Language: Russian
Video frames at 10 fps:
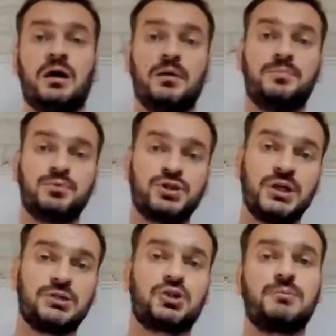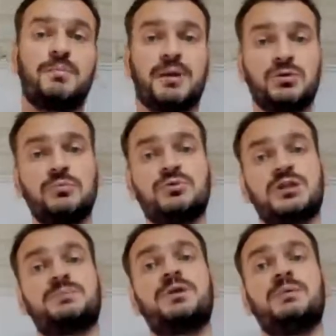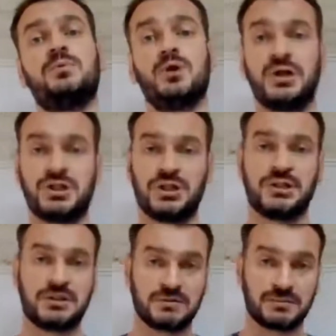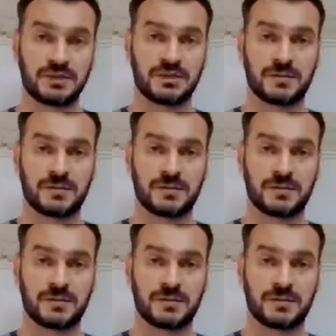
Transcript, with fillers: бюджет, чтобы потом у нас были более щедрые выплаты.